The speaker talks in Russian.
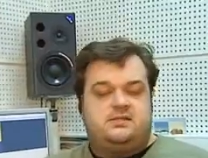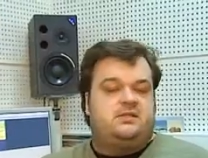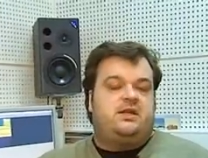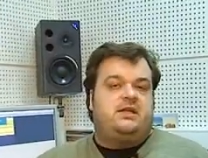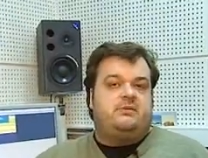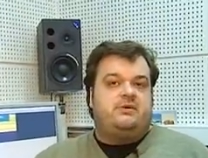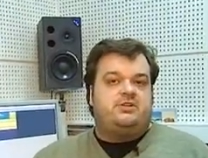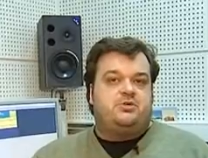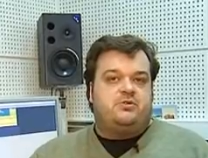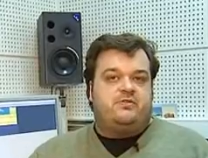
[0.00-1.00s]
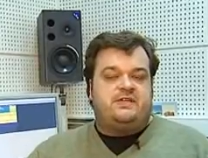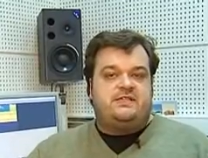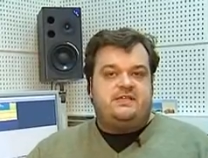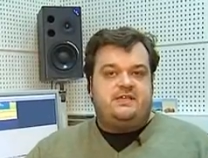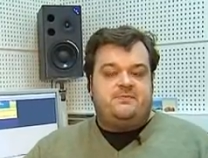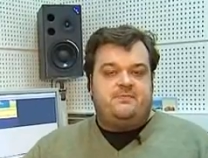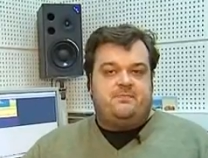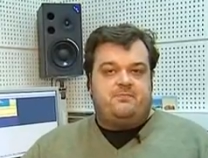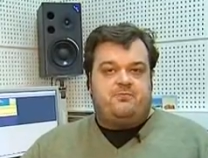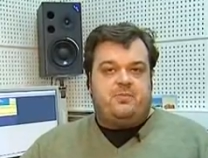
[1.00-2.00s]
Центральный матч тура в России.
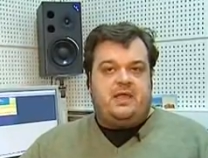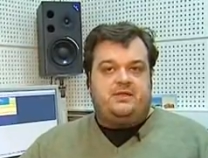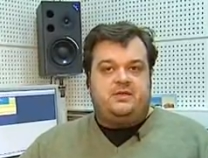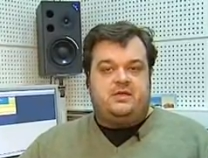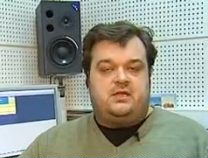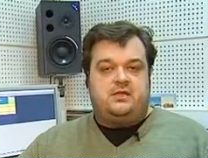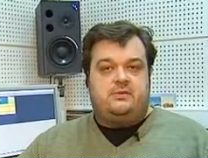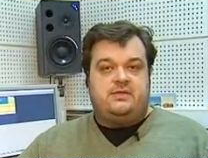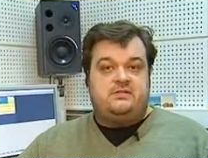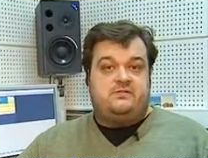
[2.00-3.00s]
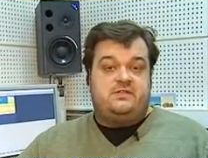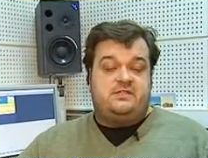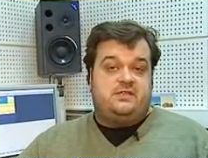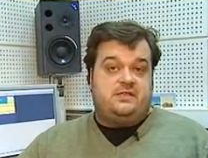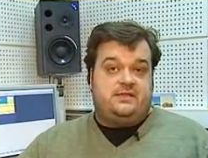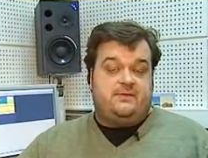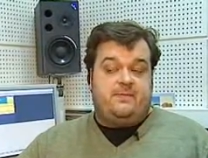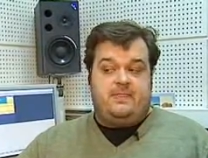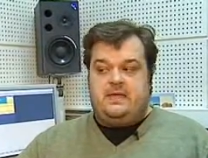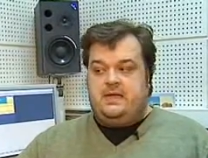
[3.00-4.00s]
Это игра Локомотива и Зенита.
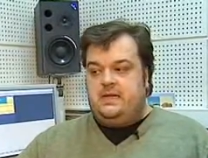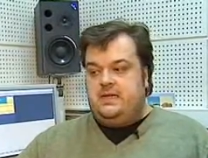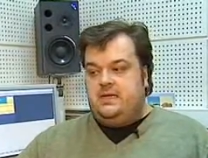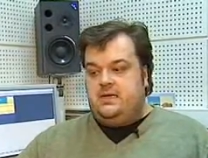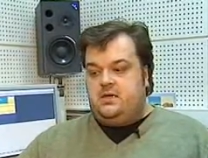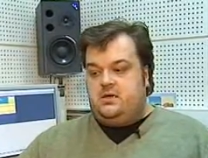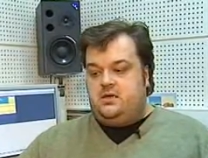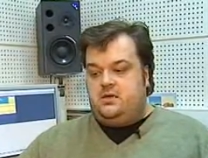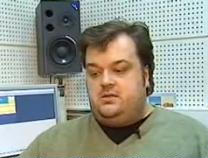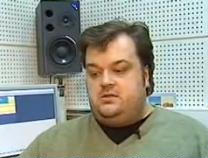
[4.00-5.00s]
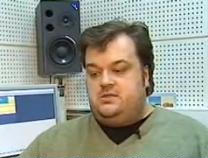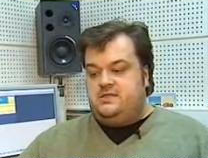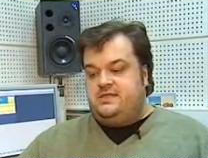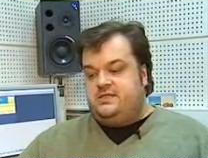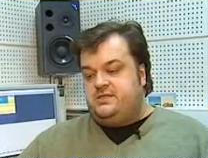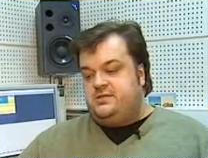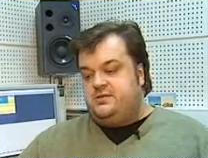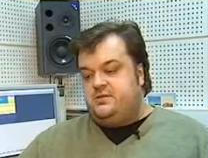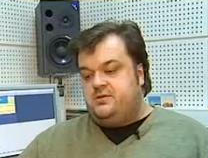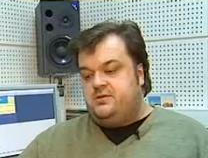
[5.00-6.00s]
Э, здесь
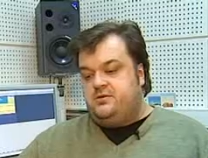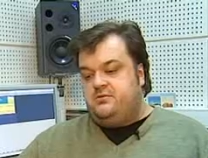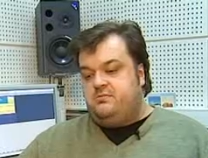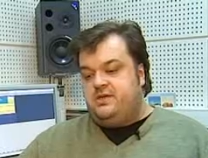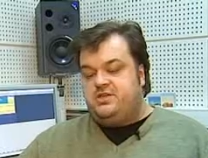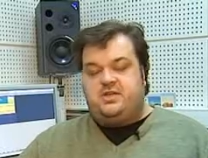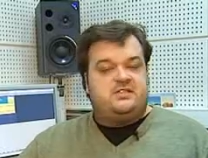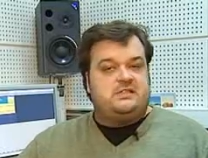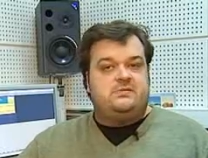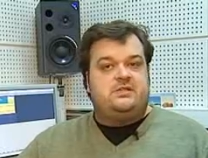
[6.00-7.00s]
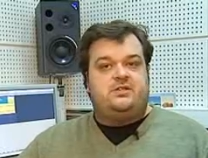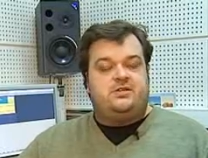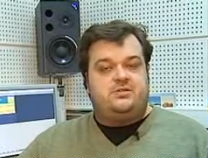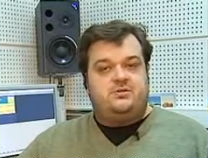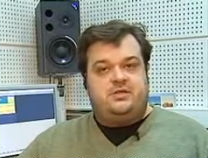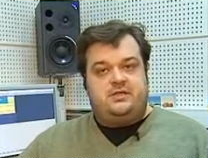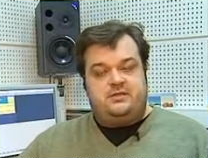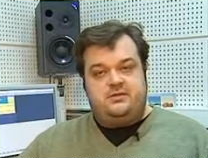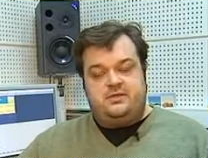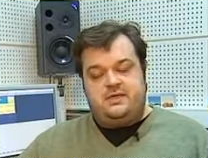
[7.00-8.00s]
матч, казалось бы, на три
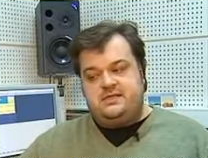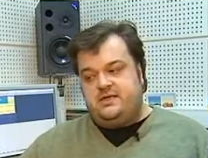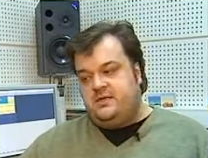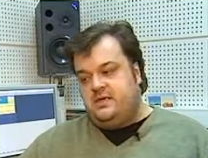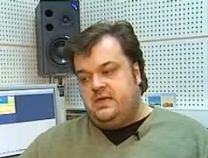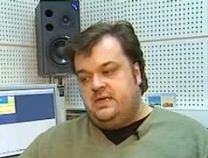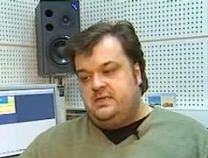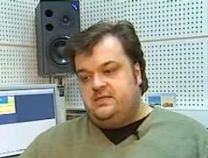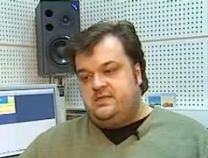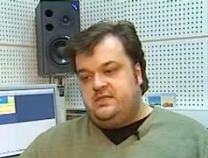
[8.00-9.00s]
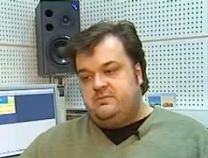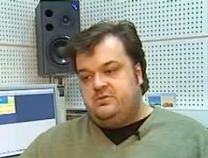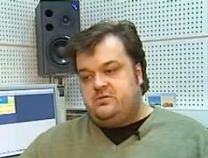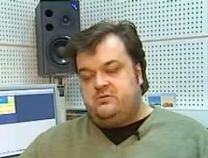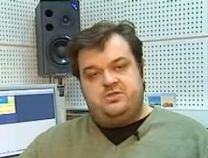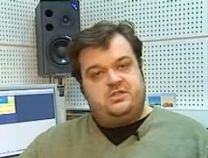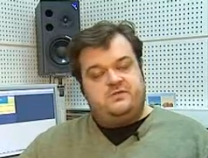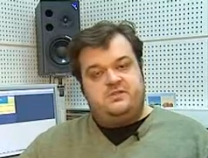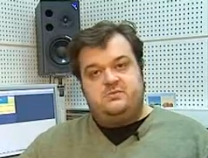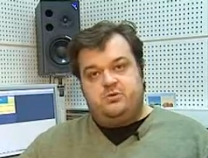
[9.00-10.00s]
результата, хотя «Зенит», безусловно, сейчас
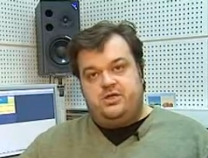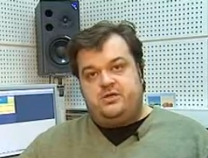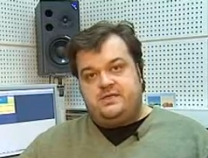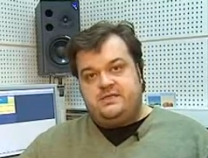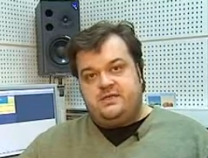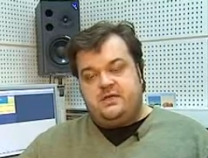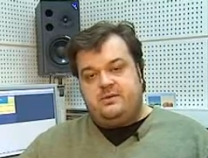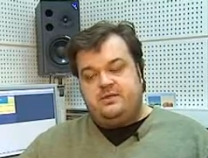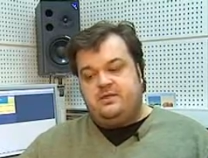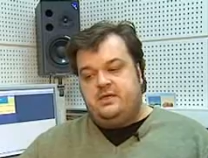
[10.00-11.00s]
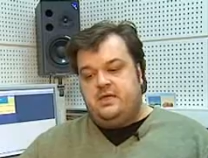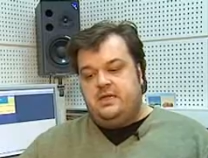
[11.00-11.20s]
выглядит более классной командой.